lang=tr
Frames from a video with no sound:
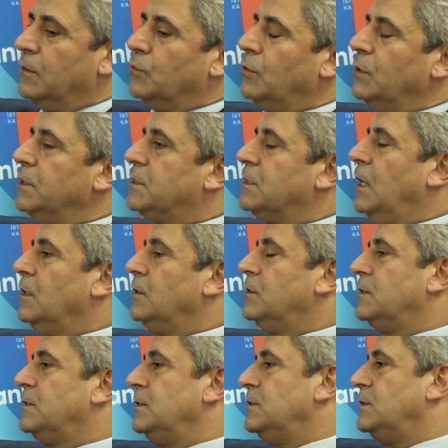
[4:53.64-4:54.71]
Dolayısıyla
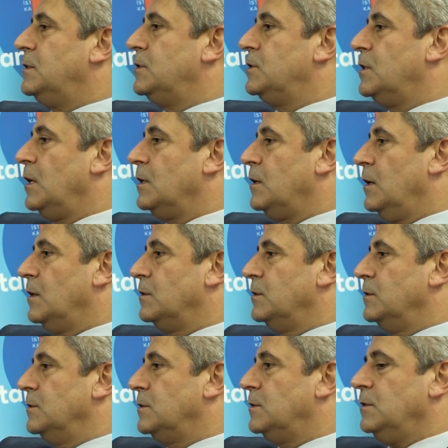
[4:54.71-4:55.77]
artık siz dijital
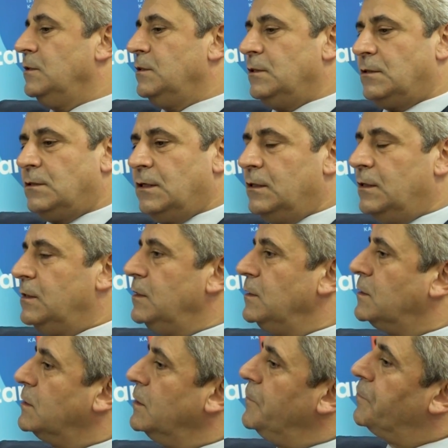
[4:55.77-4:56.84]
kartınızı
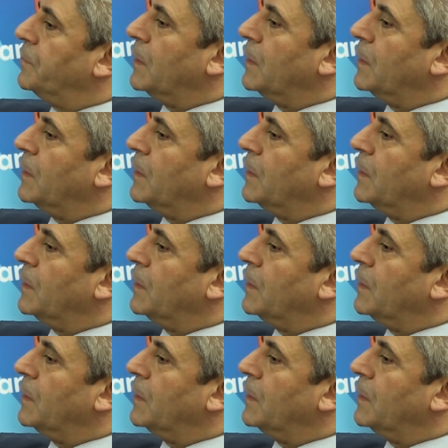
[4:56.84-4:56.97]
istediğiniz